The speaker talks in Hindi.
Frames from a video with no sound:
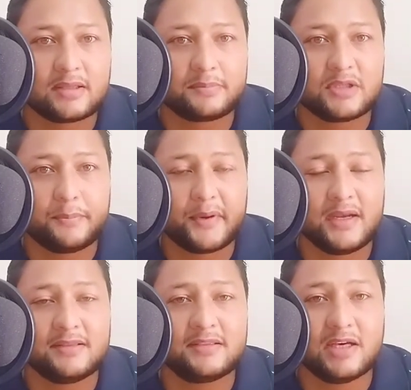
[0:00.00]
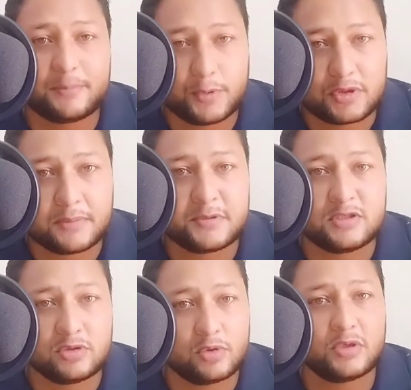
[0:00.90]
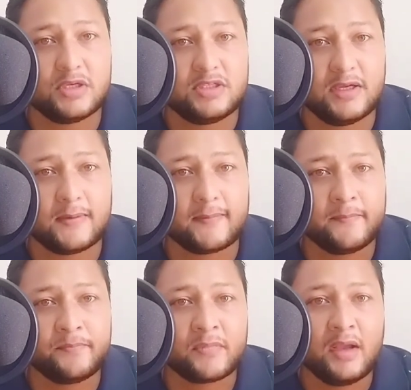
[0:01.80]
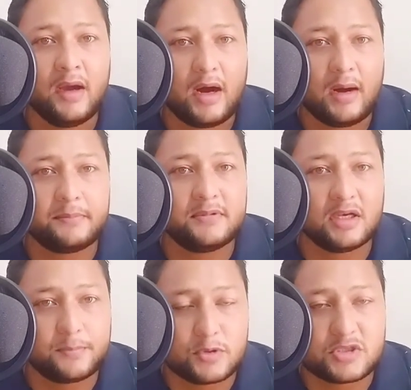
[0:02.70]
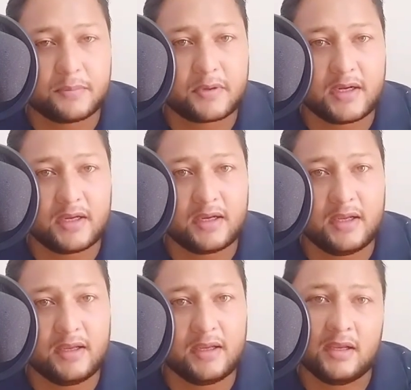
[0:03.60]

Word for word: सबसे पहले 10 पुशअप से शुरू कीजिए आप 10 पुशअप करेंगे